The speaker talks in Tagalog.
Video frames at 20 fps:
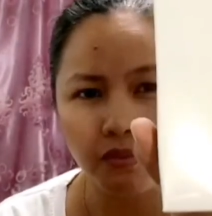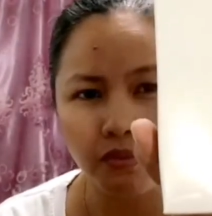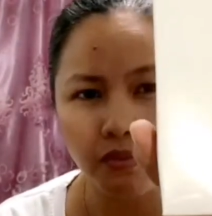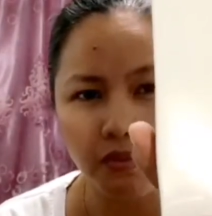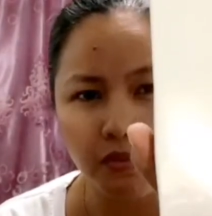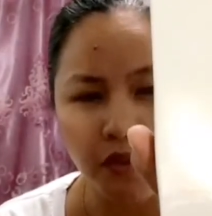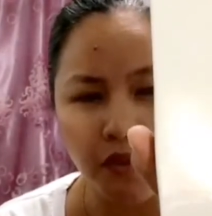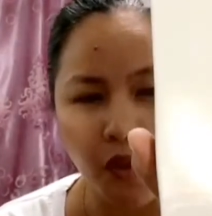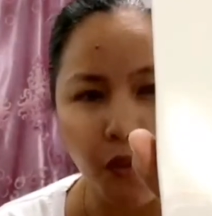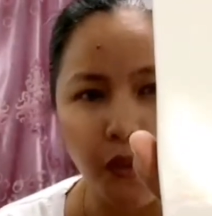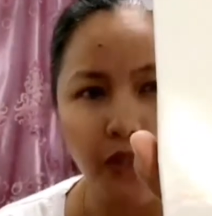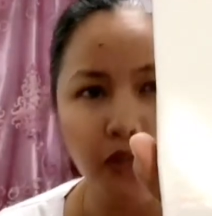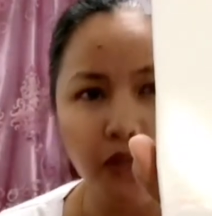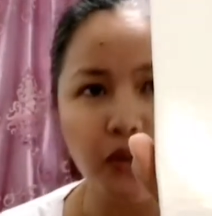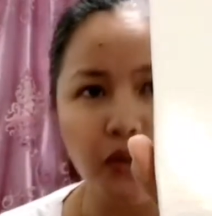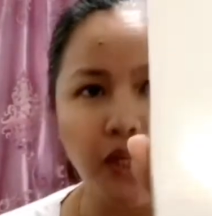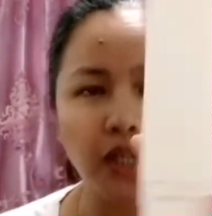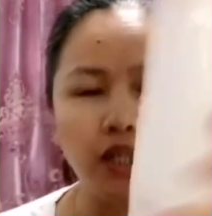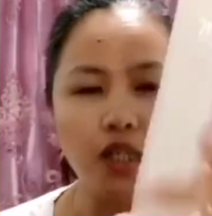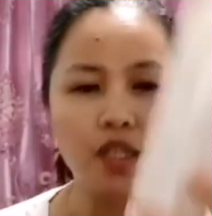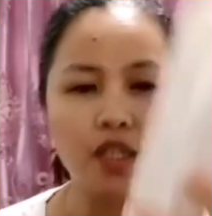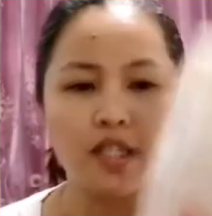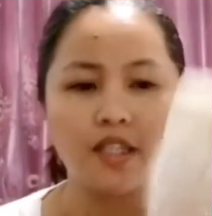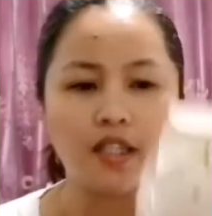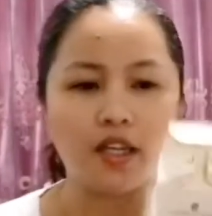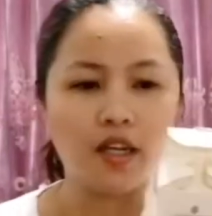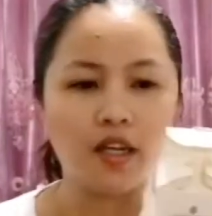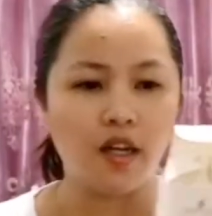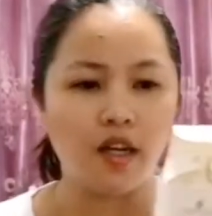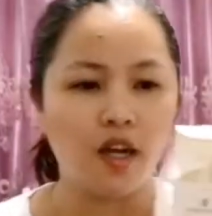ewan kung
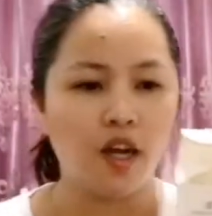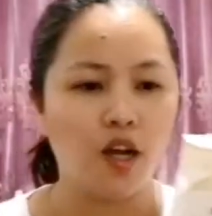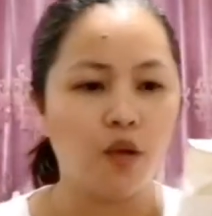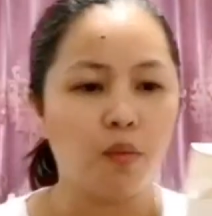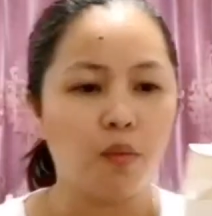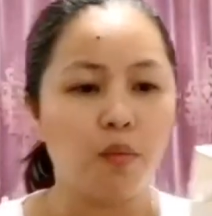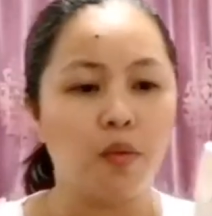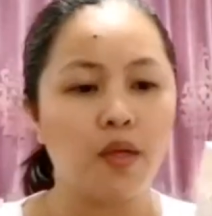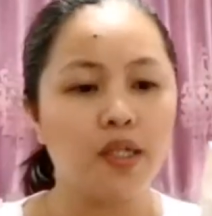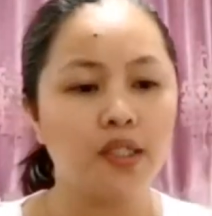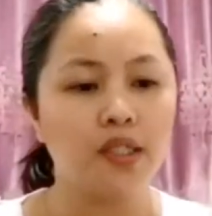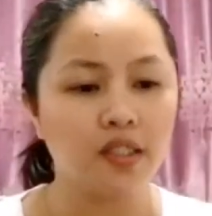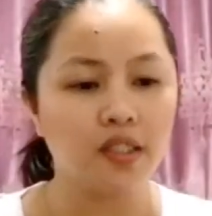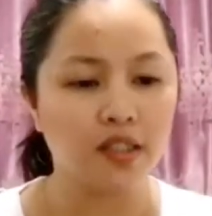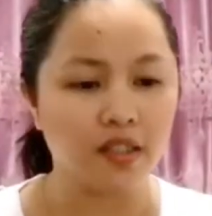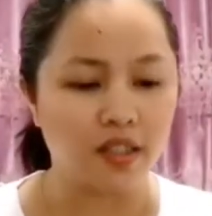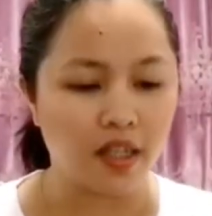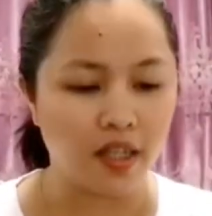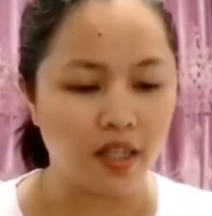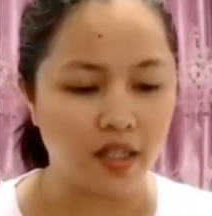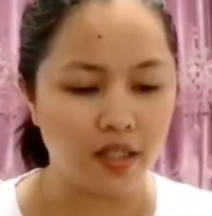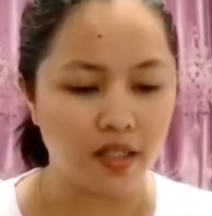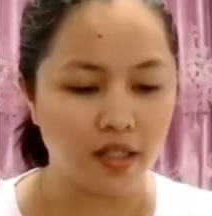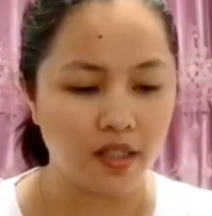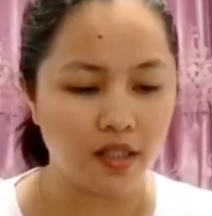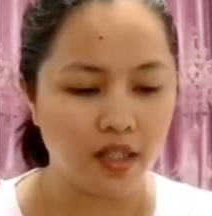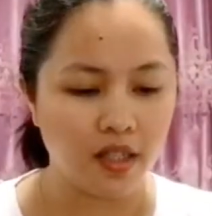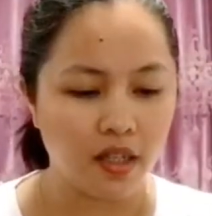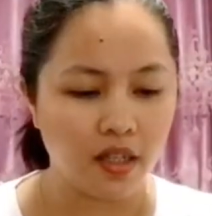nakikita, bird's nest